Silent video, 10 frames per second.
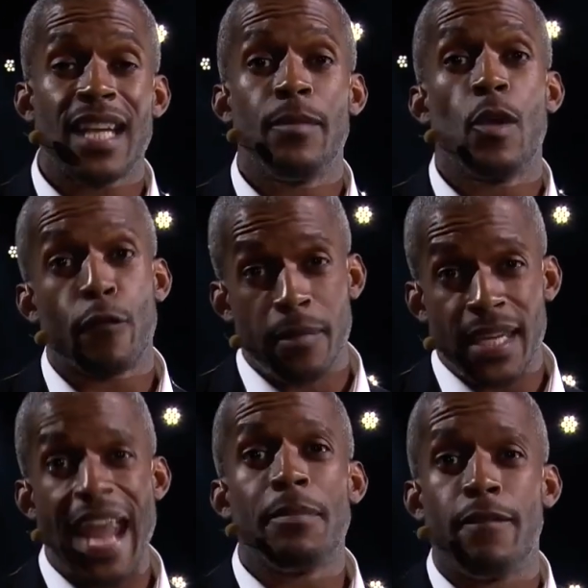Lần trước,
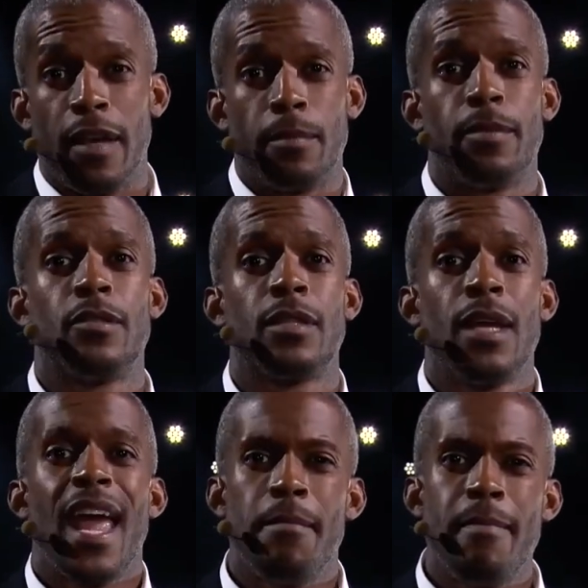bạn đã nghe từ
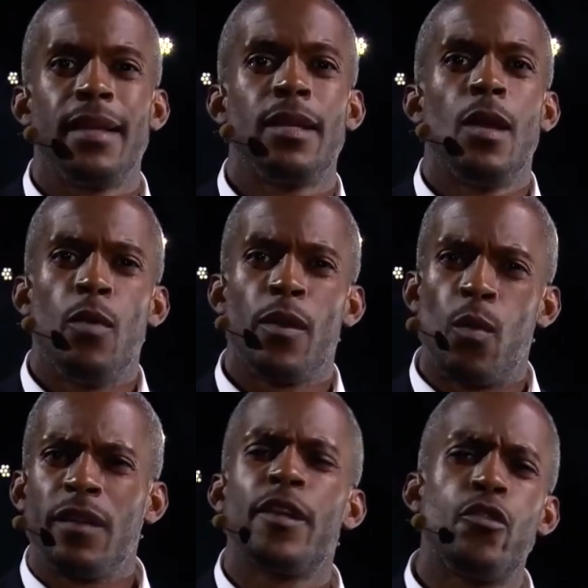các nhà phát triển trò chơi
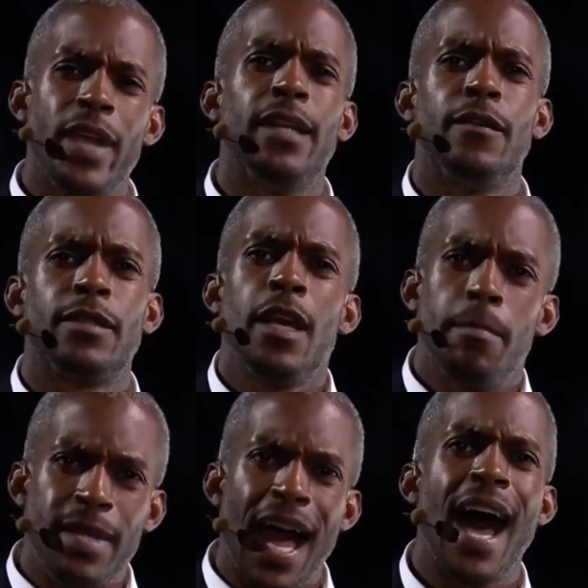và gặp gỡ
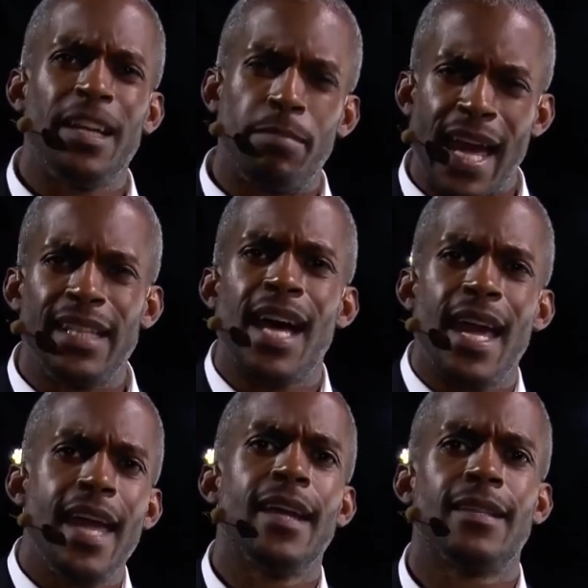một trong những nhà sáng
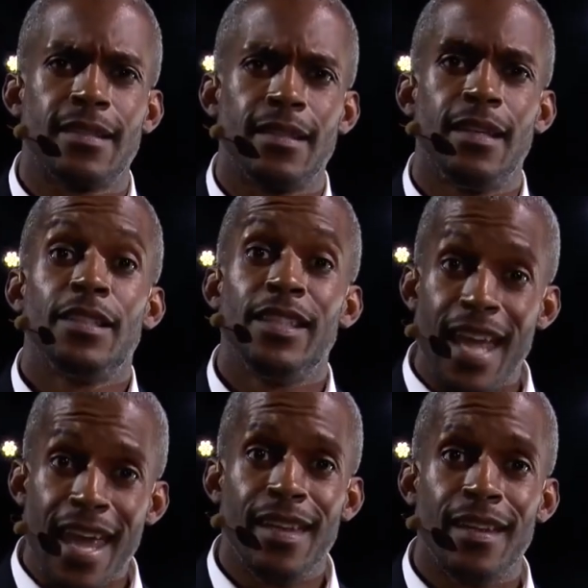tạo đằng sau hành tinh
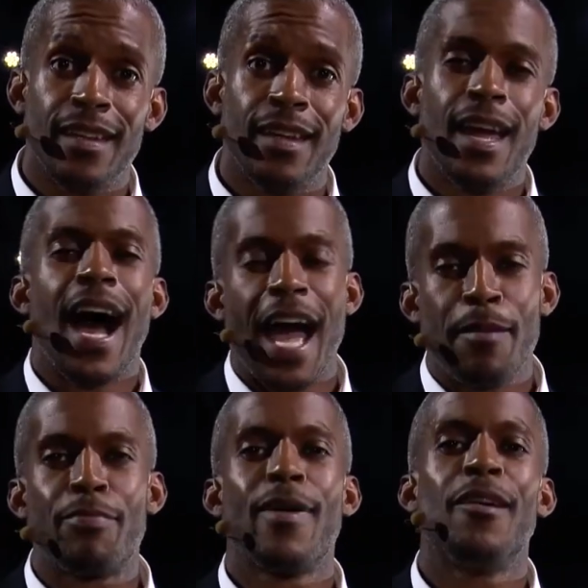AIS. Hôm
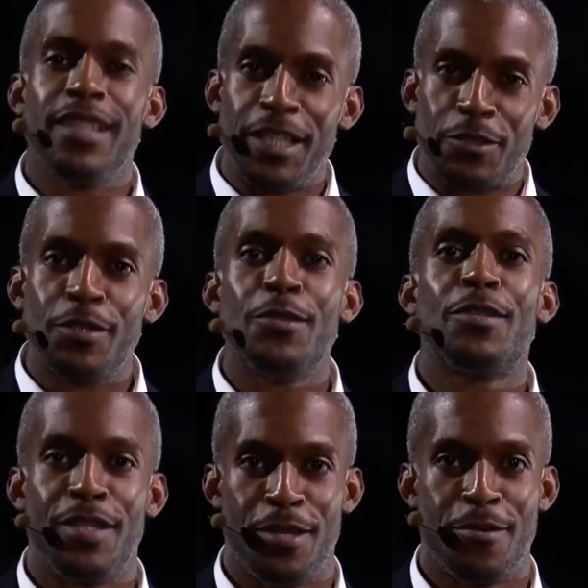nay, tôi tự hào
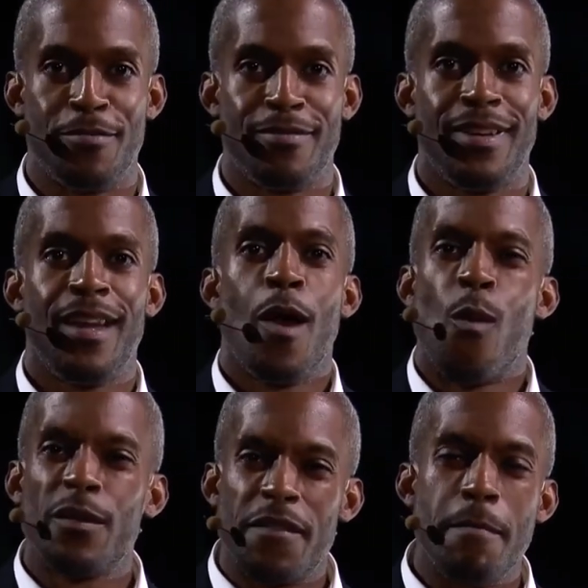giới thiệu với các bạn
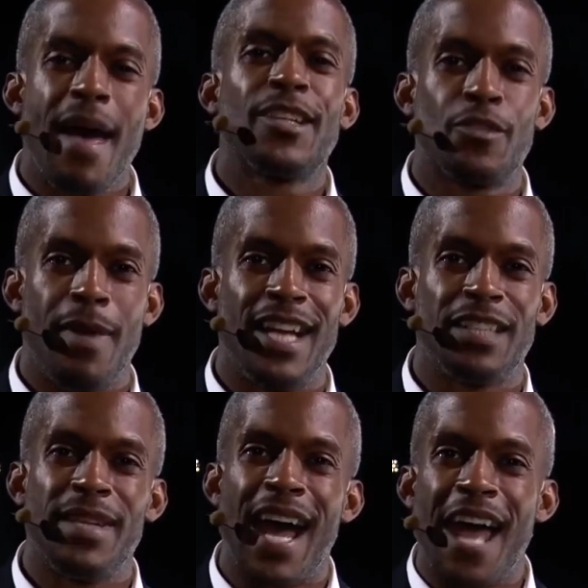một trong những bậc
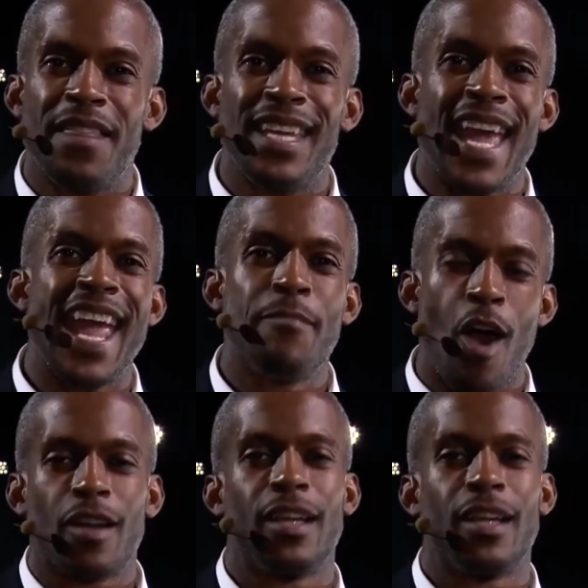thầy đằng sau trò chơi.